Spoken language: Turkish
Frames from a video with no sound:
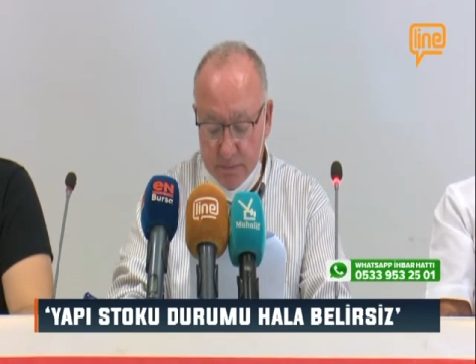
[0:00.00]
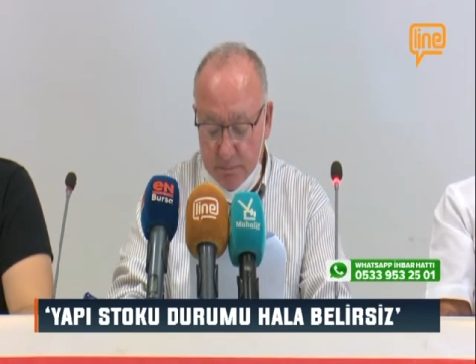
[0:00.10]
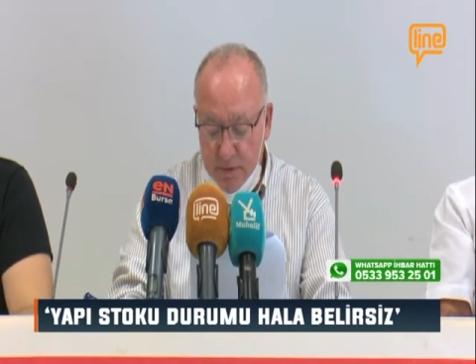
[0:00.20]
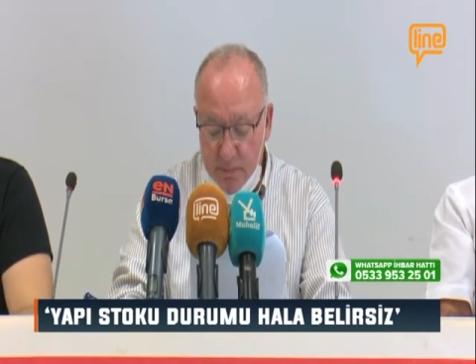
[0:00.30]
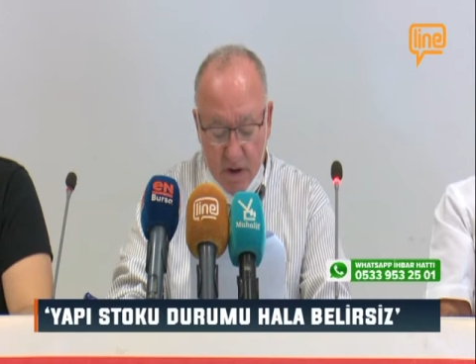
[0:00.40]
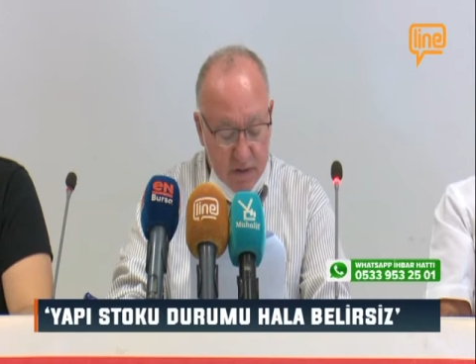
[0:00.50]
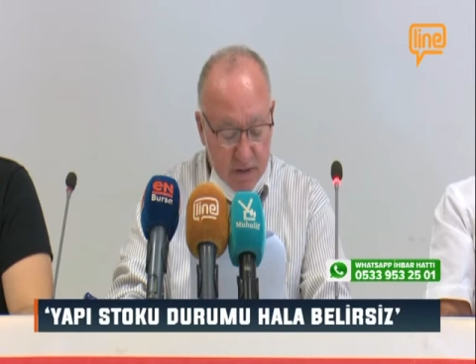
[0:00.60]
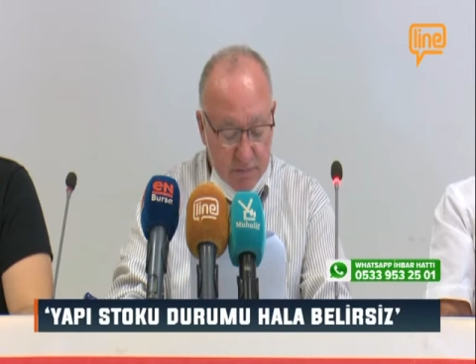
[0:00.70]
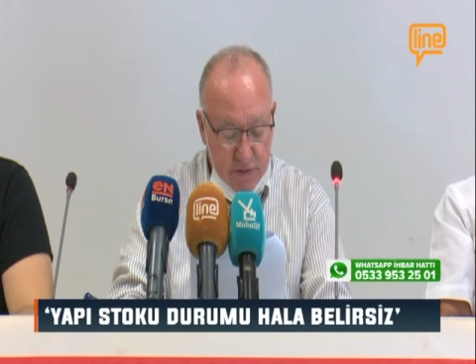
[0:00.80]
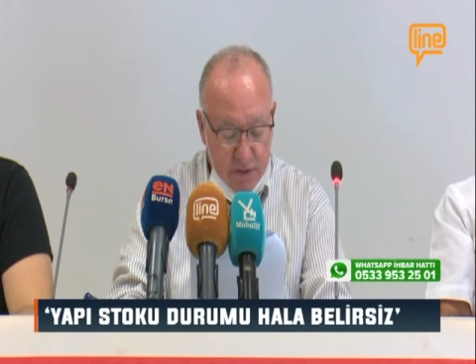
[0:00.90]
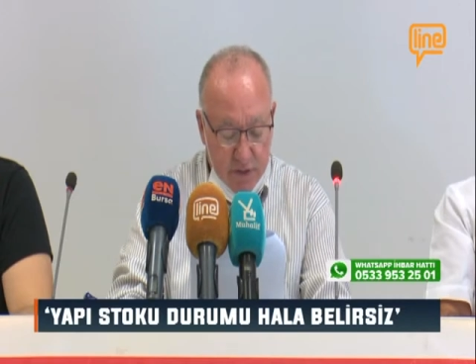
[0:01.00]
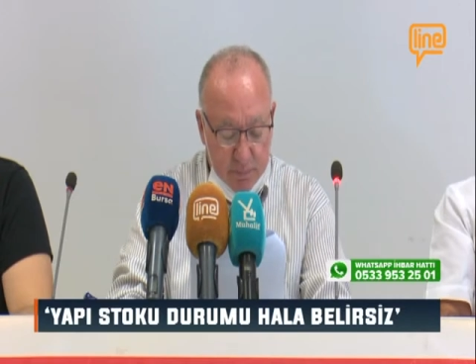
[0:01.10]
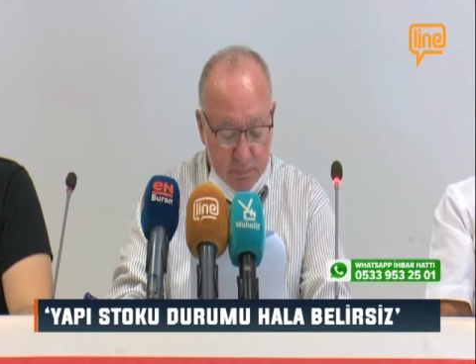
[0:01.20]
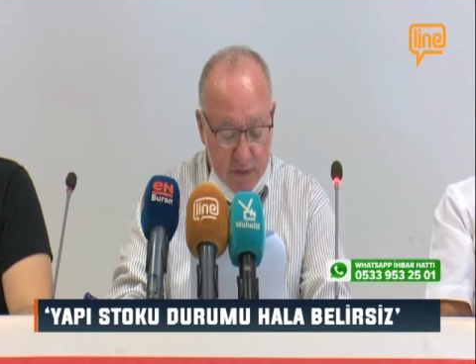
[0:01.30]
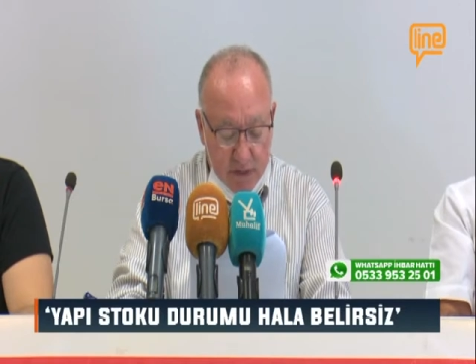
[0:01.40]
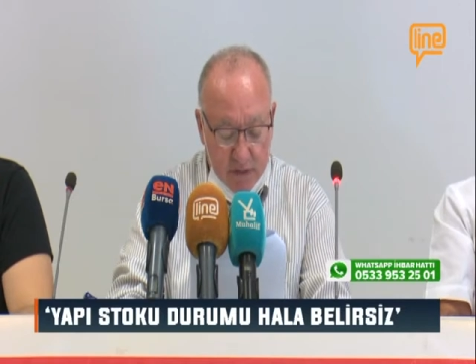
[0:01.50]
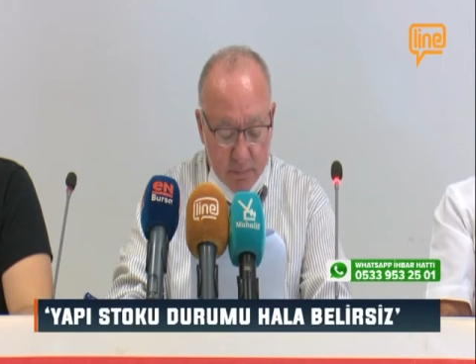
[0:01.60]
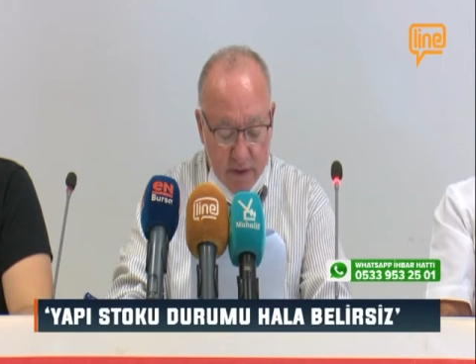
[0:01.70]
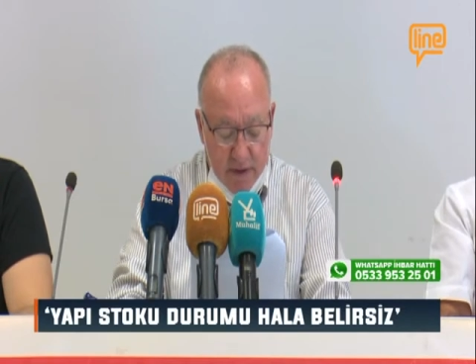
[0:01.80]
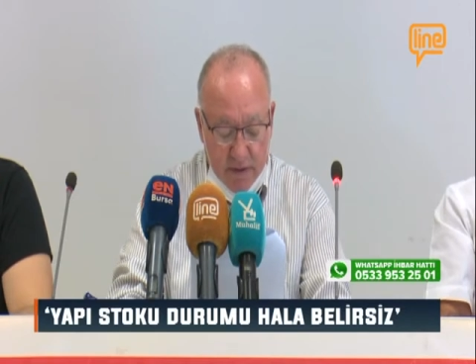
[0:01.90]
mimarlık ve şehir
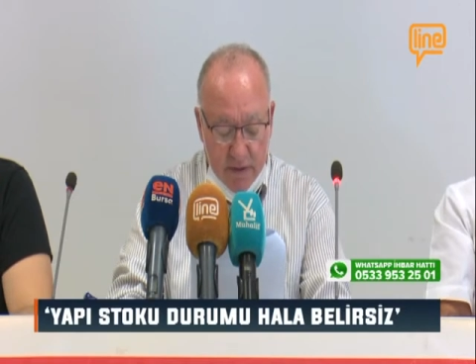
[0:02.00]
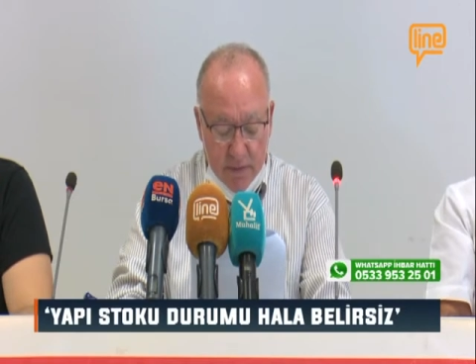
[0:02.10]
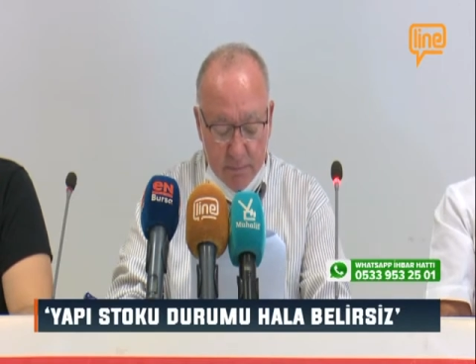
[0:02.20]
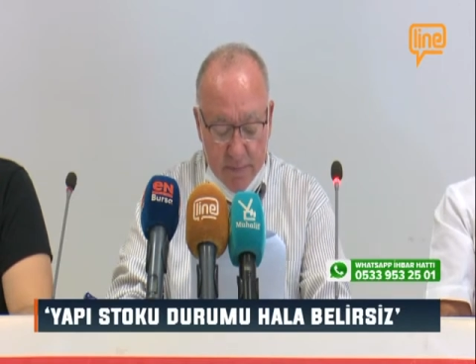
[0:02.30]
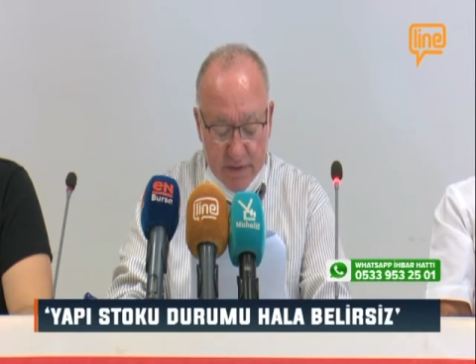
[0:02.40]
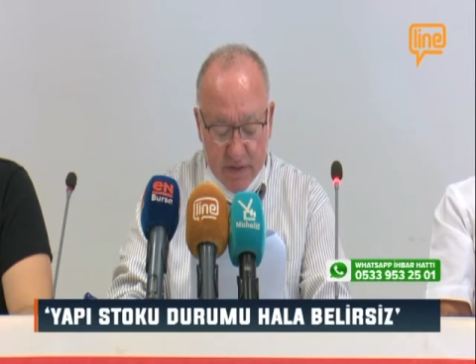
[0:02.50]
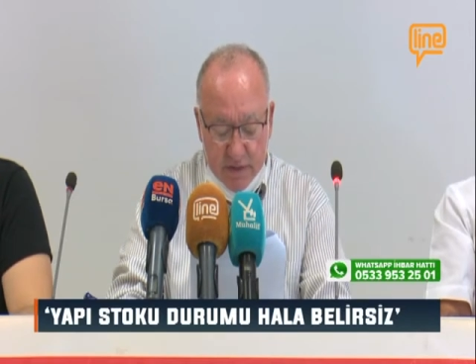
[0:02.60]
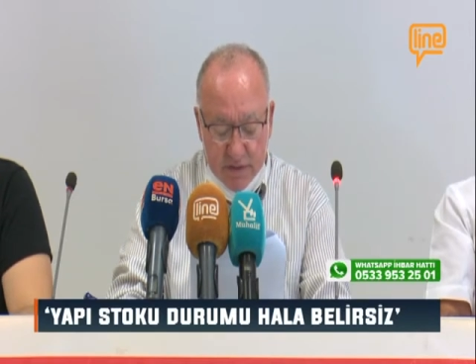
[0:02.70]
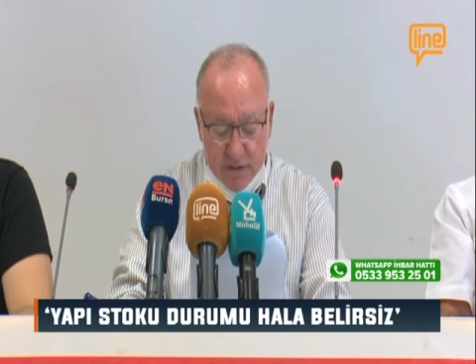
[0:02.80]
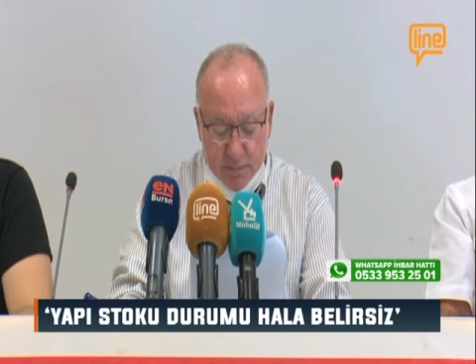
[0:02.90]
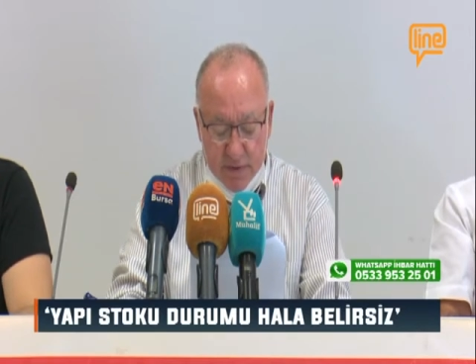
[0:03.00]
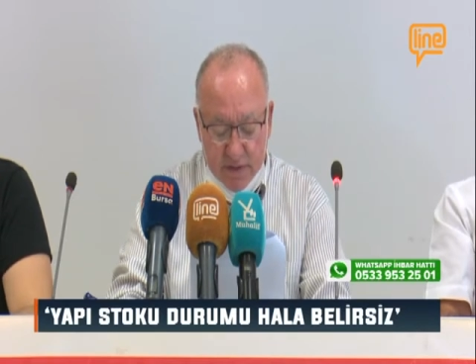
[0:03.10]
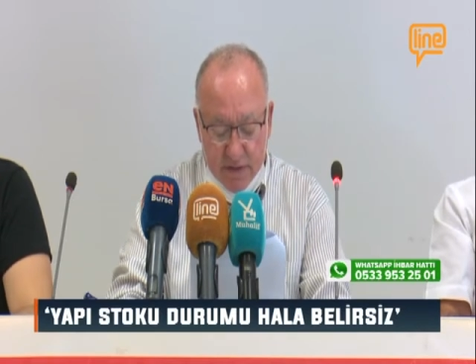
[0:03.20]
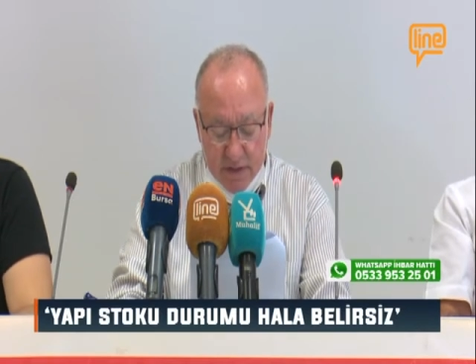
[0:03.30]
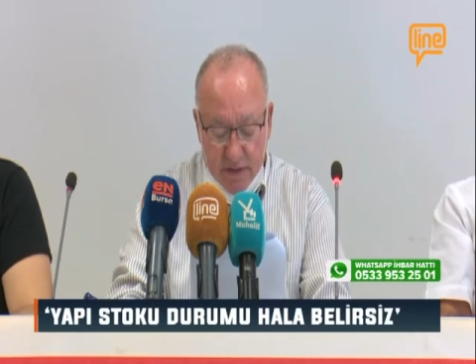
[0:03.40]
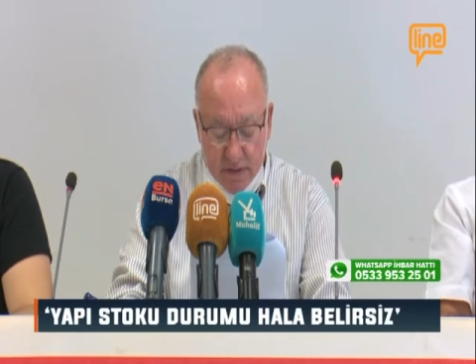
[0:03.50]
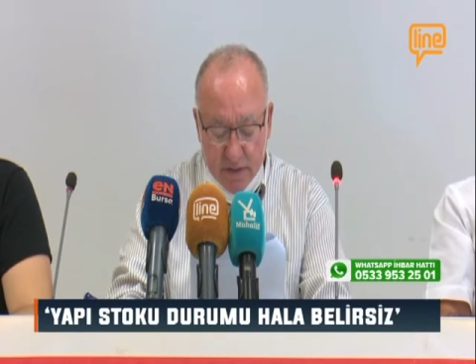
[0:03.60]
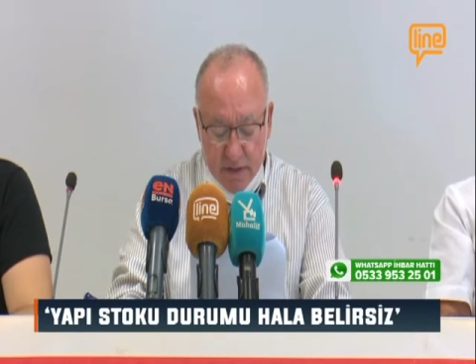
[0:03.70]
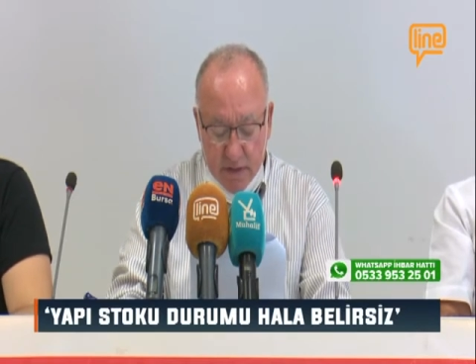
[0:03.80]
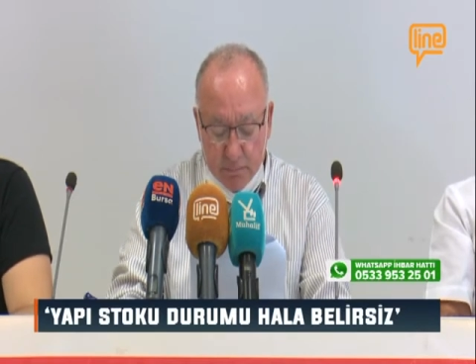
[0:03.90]
planlama meslek disiplinlerinin
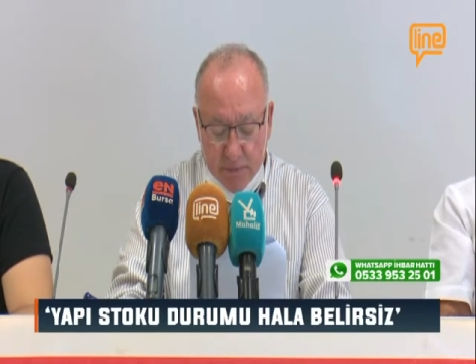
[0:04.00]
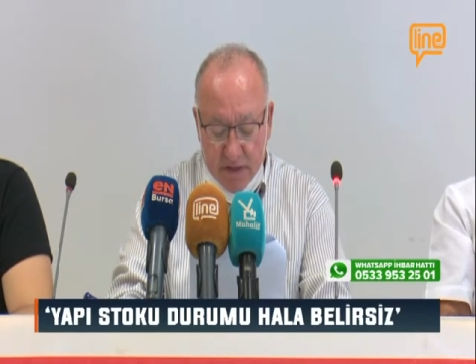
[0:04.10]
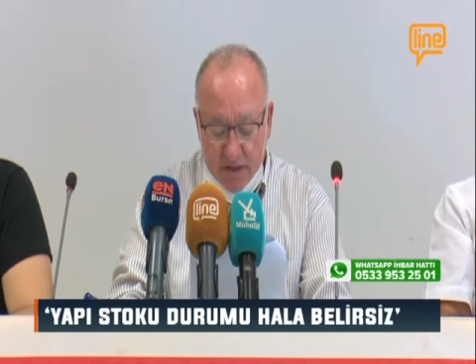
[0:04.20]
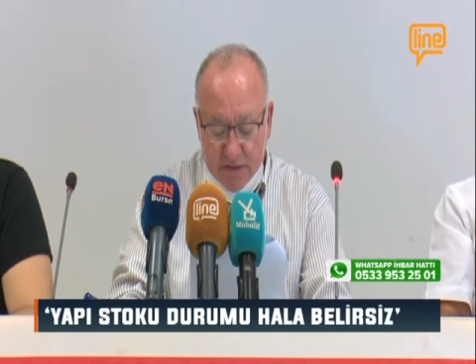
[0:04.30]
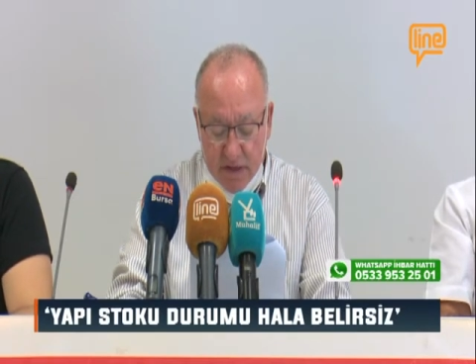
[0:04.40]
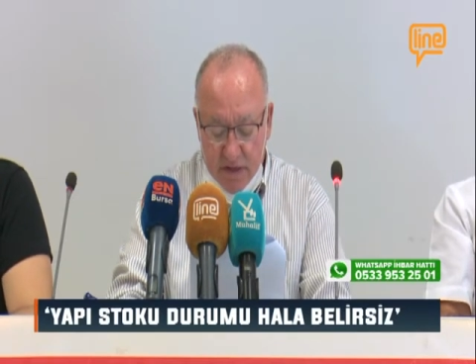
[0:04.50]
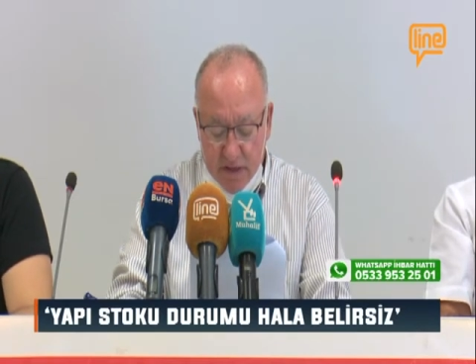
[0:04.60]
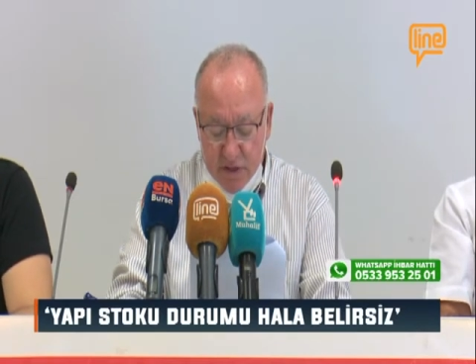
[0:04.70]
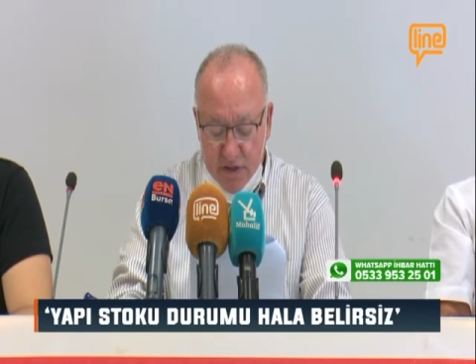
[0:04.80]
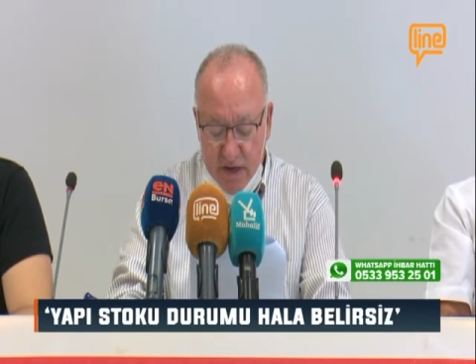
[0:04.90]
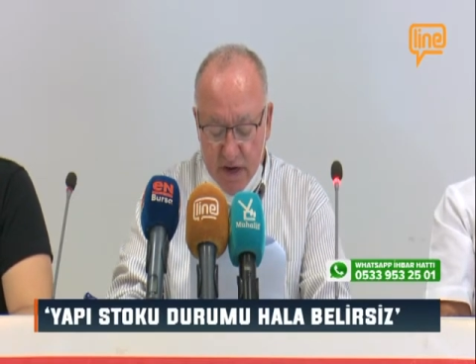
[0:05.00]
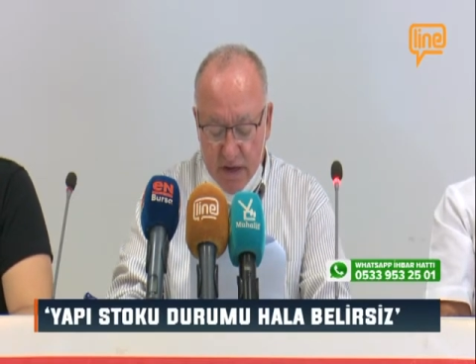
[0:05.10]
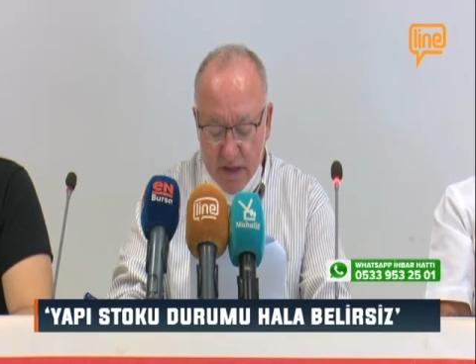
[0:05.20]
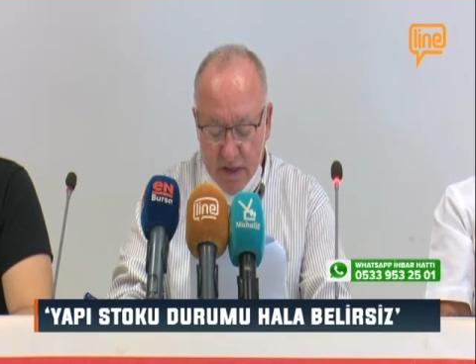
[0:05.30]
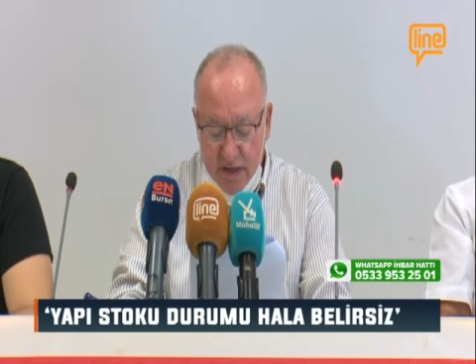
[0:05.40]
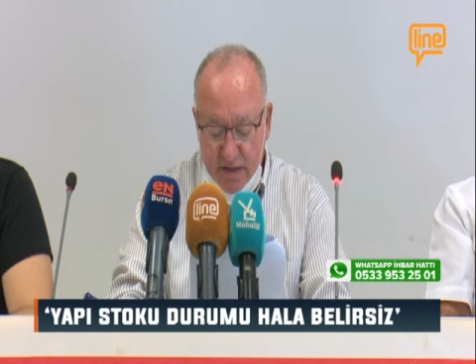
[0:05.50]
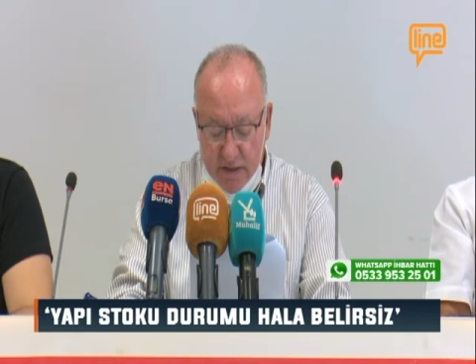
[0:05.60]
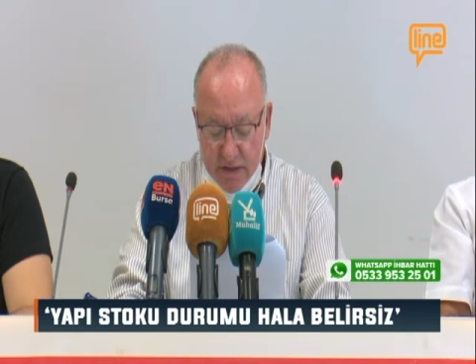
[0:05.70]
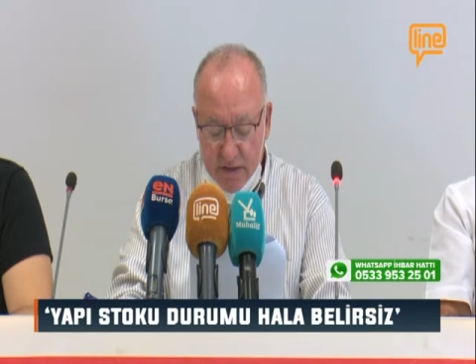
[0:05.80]
birlikteliğini içeren en